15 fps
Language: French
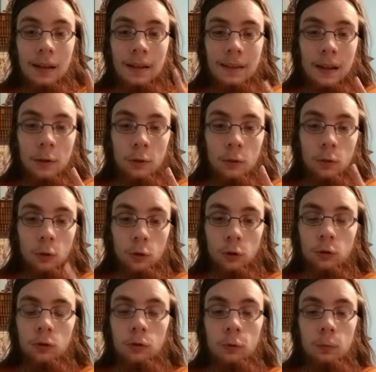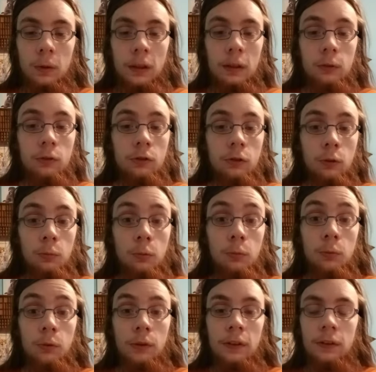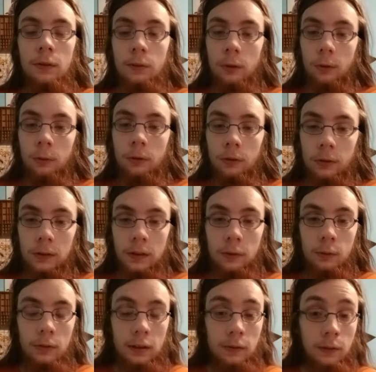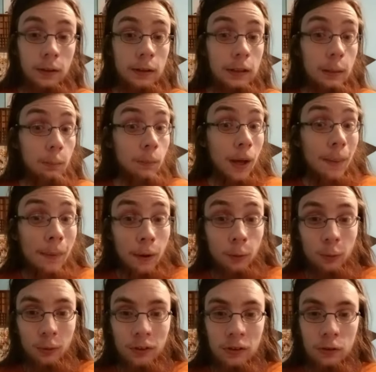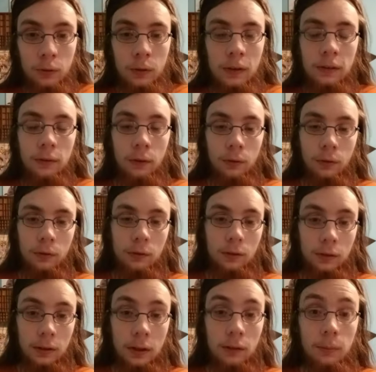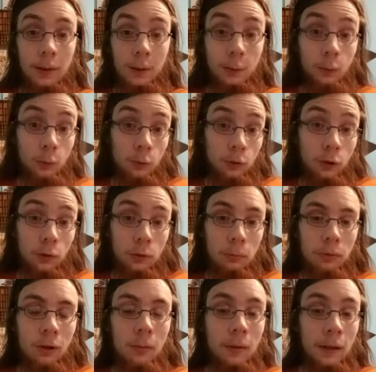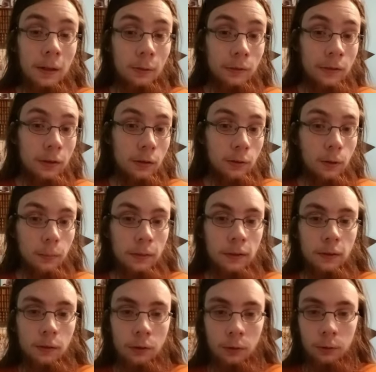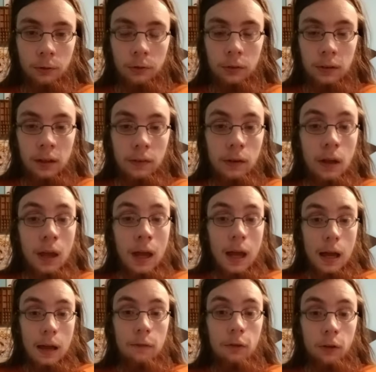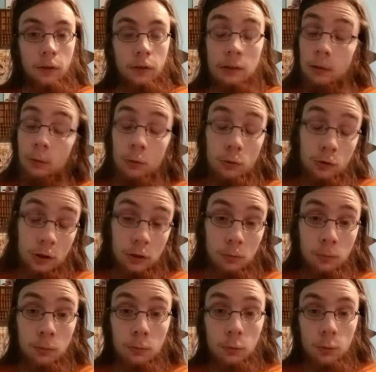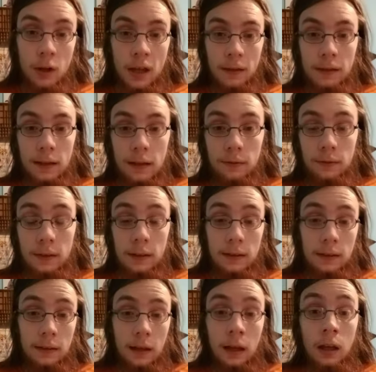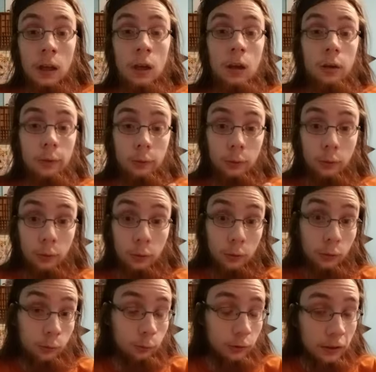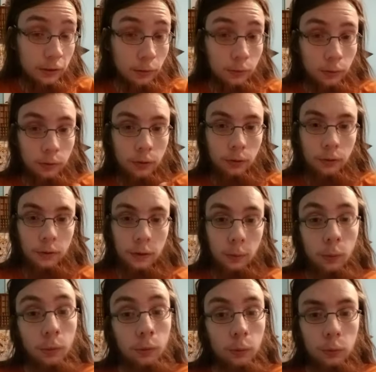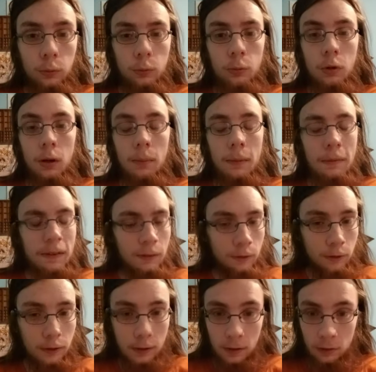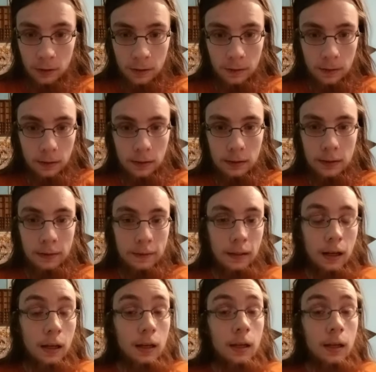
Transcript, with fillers: Salut Aujourd'hui je vais vous parler du jingle pub de 1975 de TFA qui n'est pas apparu le 6 janvier 1975 mais entre le 30 octobre et le 6 novembre 1975. Avant c'était le jingle pub de l'ORTF qui était là de 1971, donc du coup quand même ça faisait déjà des années qu'il était là.